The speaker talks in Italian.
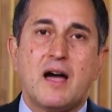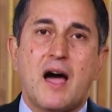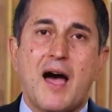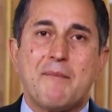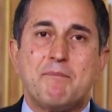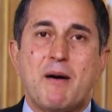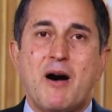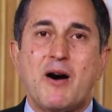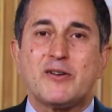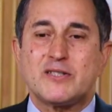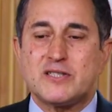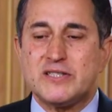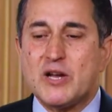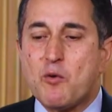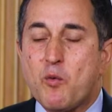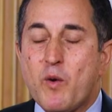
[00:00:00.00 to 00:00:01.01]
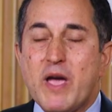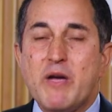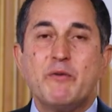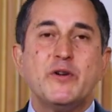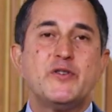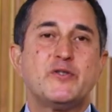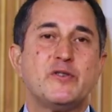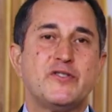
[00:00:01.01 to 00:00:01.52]
Nello stesso tempo
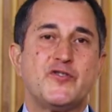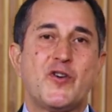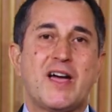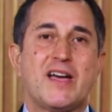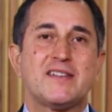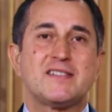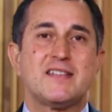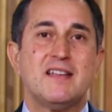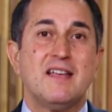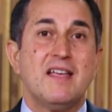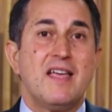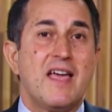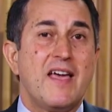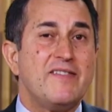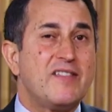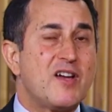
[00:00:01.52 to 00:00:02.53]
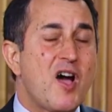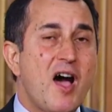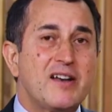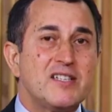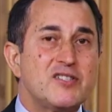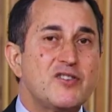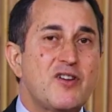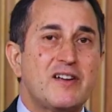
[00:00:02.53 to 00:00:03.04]
la Bibbia e lo spirito di
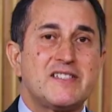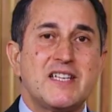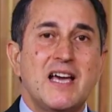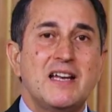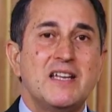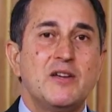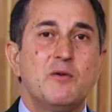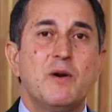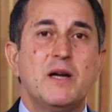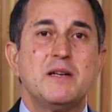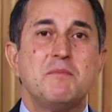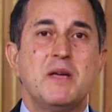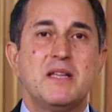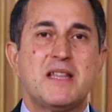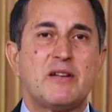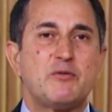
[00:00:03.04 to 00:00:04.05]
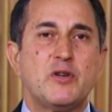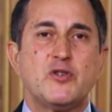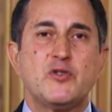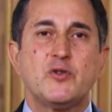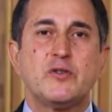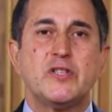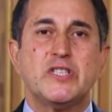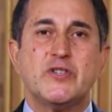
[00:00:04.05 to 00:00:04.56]
profezia chiariscono il modo
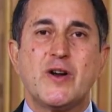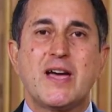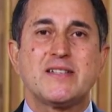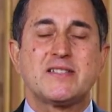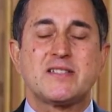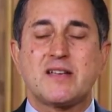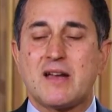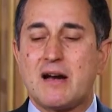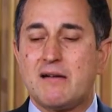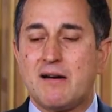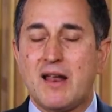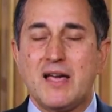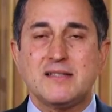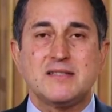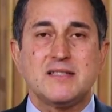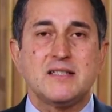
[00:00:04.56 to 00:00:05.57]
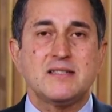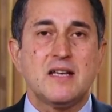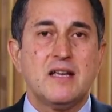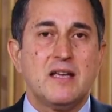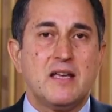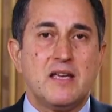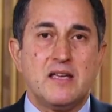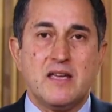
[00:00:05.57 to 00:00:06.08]
nel quale dovremo
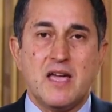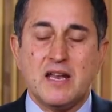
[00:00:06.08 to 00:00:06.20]
vestirci.